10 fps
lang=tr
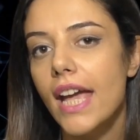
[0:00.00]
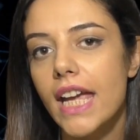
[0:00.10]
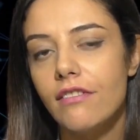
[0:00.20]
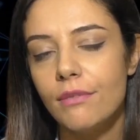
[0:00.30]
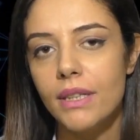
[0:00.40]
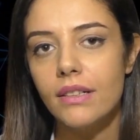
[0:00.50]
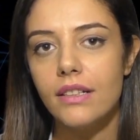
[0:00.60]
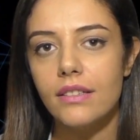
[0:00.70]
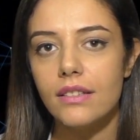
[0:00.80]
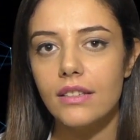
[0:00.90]
Evrimin
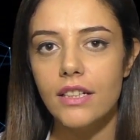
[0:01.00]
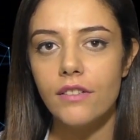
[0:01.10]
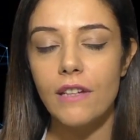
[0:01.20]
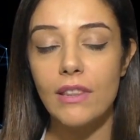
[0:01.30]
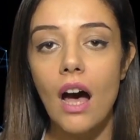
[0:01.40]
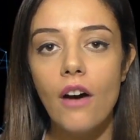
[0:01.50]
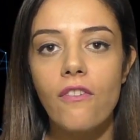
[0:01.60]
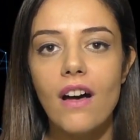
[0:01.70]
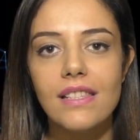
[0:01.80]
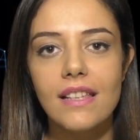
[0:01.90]
kanıtları ve daha
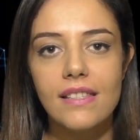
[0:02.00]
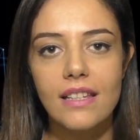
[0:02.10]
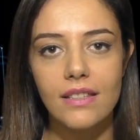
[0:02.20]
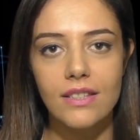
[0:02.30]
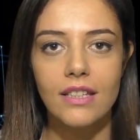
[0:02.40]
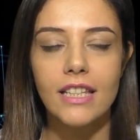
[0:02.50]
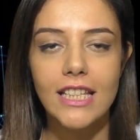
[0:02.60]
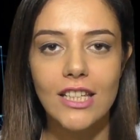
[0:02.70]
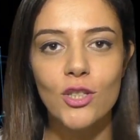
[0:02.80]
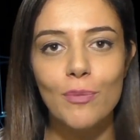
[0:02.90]
fazlası için
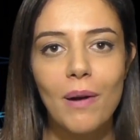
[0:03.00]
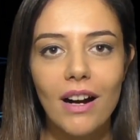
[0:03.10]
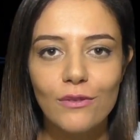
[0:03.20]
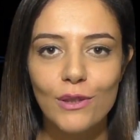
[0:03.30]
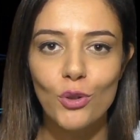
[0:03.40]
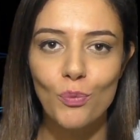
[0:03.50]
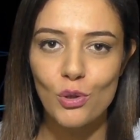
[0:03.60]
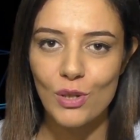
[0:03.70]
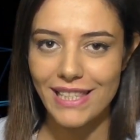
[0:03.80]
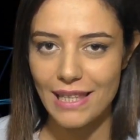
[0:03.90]
ikinci part
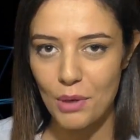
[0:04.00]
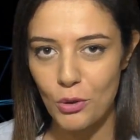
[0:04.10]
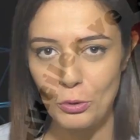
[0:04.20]
videomuzu izlemeyi